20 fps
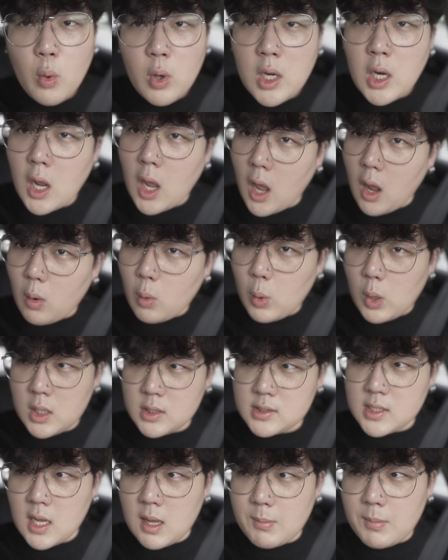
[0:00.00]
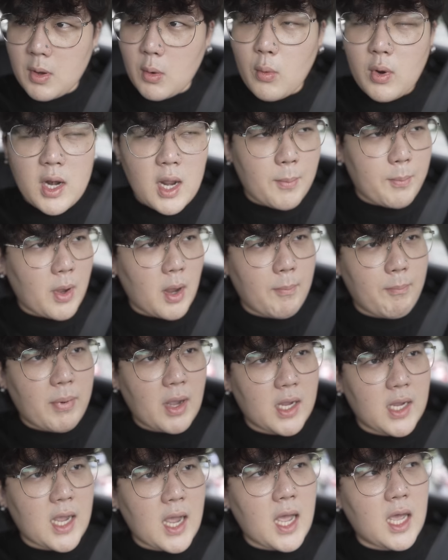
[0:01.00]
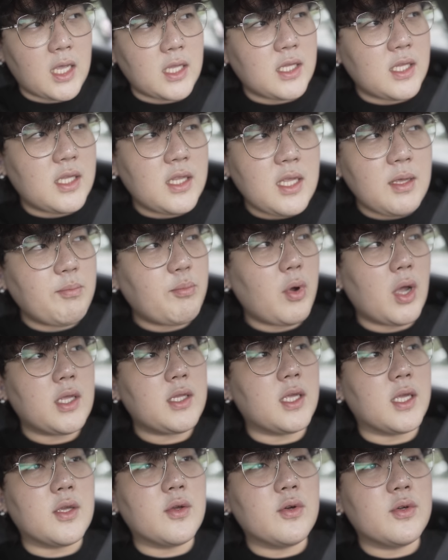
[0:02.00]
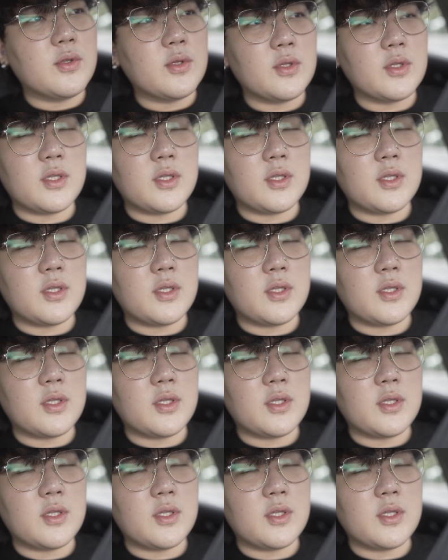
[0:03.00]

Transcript: Wala akong kasama, wala pang pagkain, hindi pwede yun.